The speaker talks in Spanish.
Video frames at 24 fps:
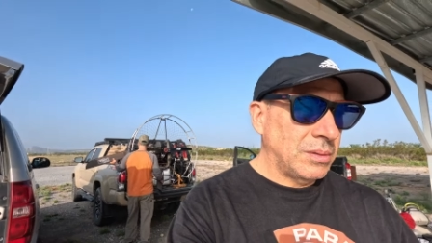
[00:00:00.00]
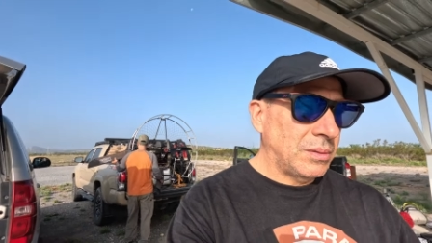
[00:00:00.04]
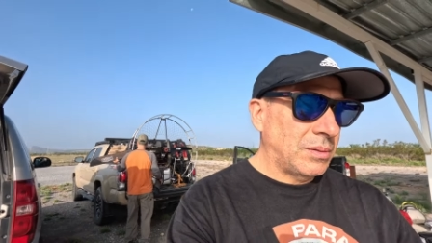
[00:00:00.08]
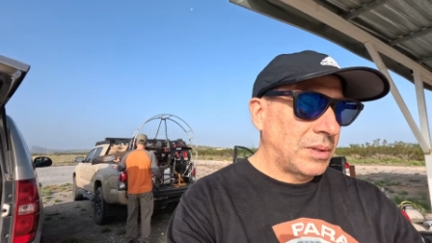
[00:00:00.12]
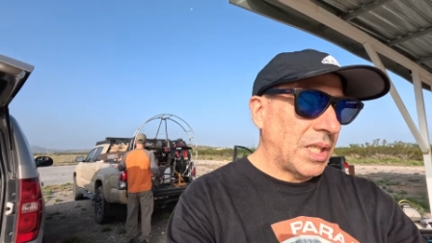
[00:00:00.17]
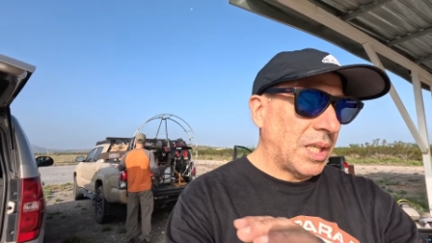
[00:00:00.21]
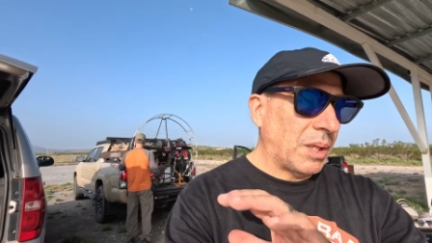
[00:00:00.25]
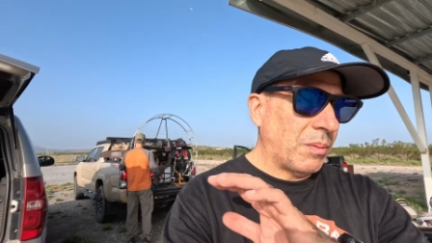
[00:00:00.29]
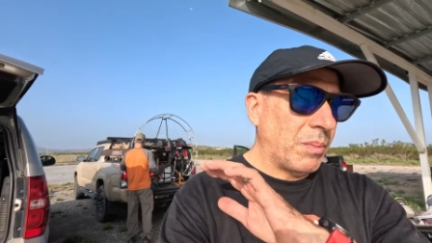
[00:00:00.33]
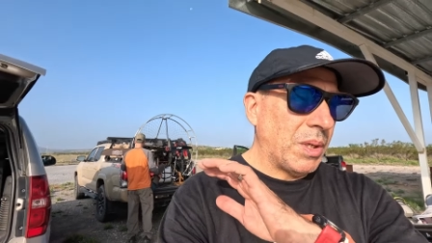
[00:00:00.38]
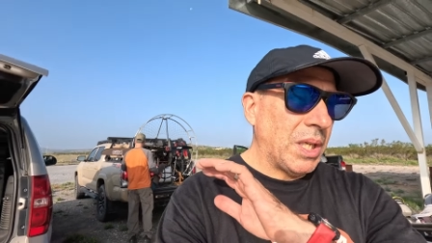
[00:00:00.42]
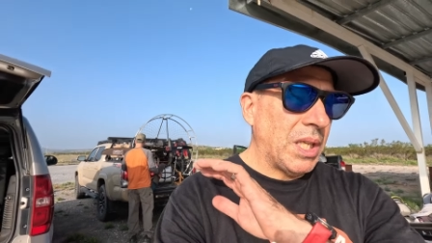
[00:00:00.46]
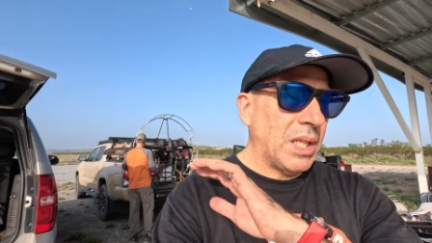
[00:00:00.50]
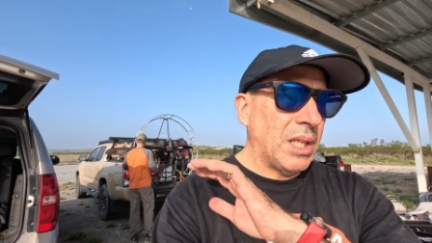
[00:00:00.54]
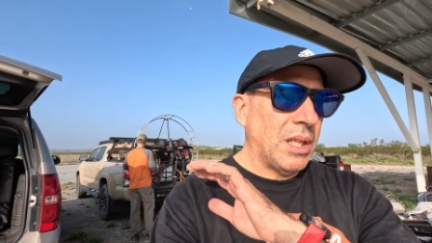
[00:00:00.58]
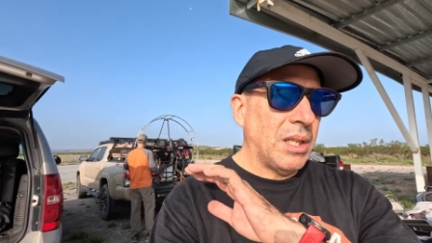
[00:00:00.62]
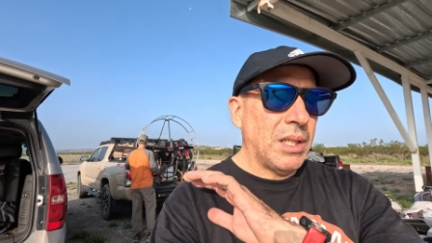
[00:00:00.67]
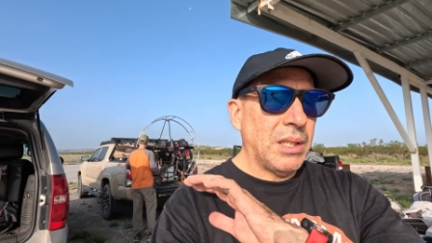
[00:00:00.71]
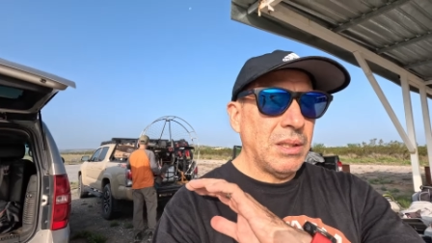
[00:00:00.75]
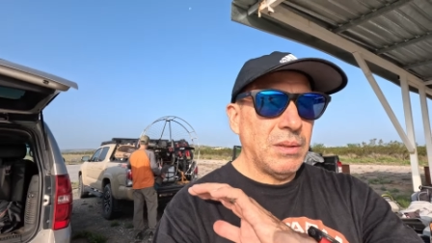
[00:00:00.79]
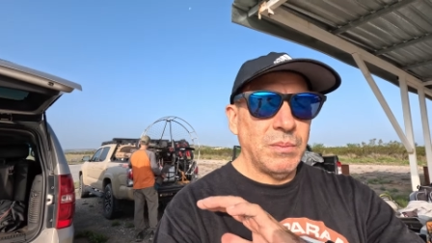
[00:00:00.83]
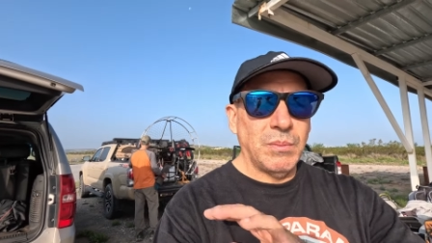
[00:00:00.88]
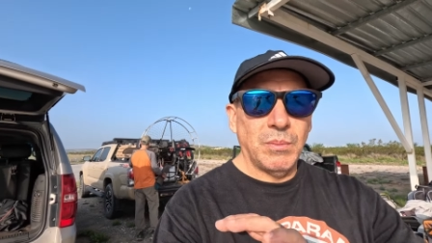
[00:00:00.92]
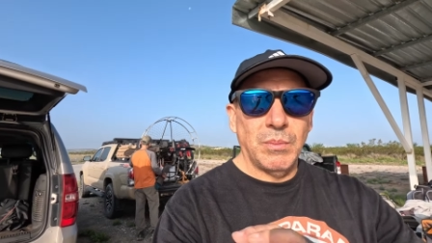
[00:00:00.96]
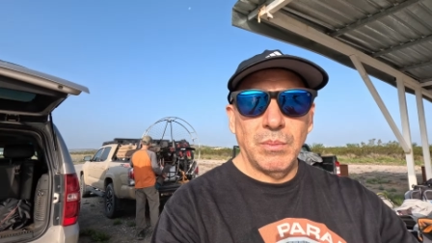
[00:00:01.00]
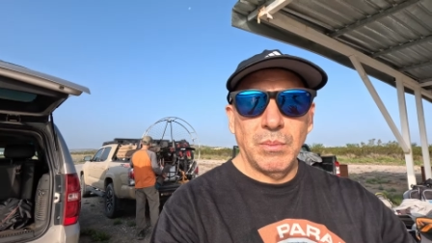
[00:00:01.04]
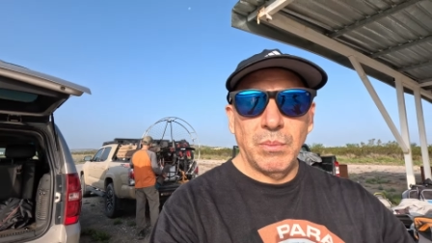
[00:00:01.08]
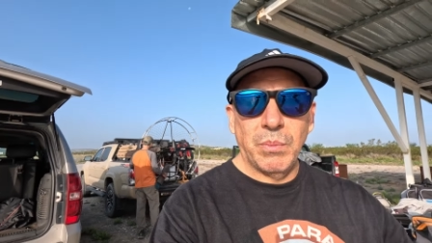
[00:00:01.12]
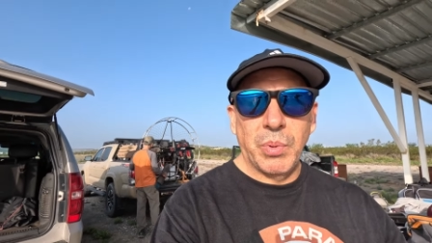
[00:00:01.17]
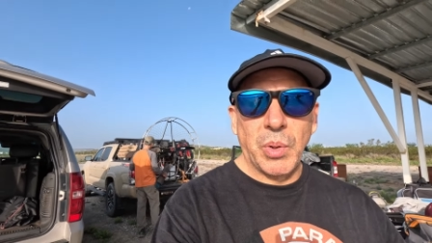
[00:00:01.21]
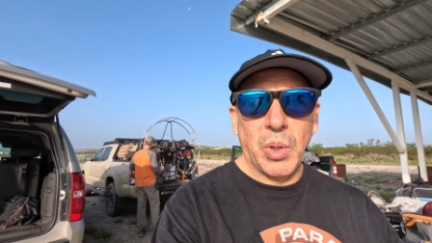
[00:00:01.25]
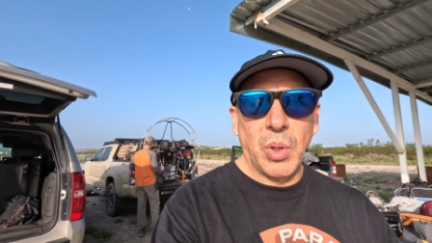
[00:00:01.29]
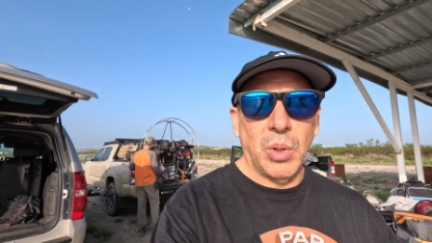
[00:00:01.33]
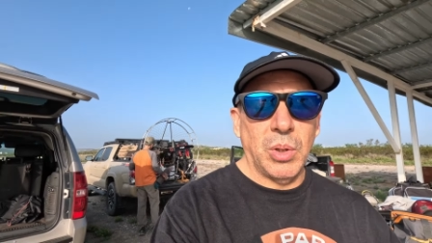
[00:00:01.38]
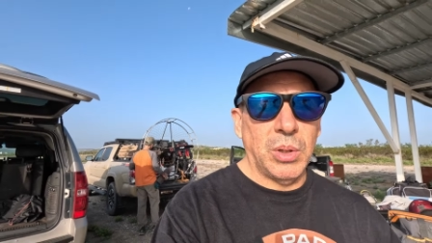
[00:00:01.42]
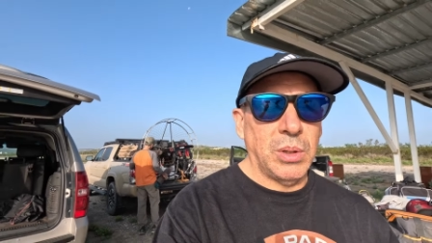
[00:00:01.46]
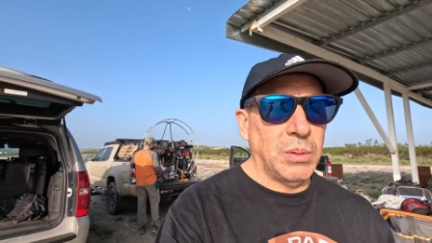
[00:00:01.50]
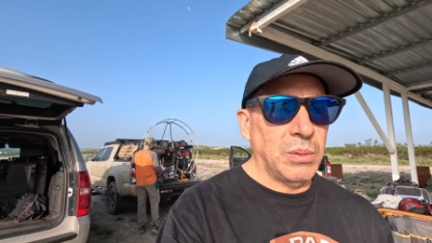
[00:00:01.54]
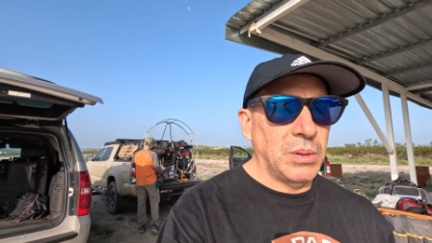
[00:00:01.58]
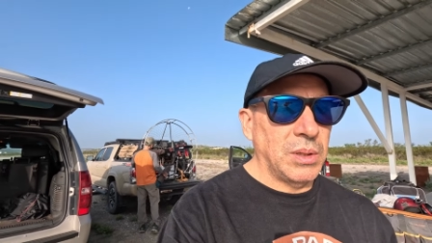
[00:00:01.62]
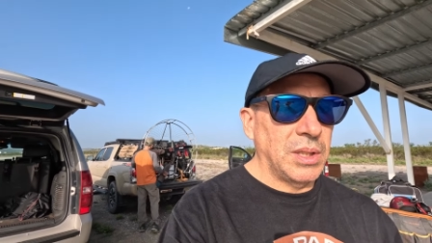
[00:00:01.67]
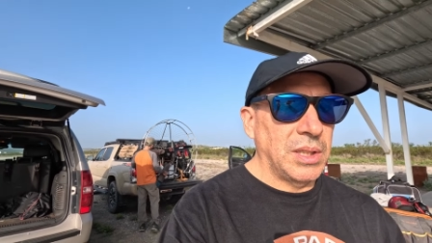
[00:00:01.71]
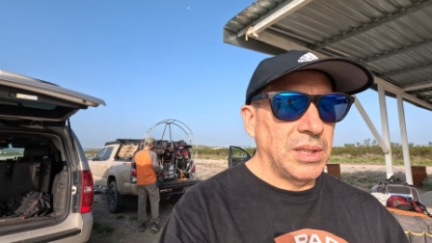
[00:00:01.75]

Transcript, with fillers: terminan por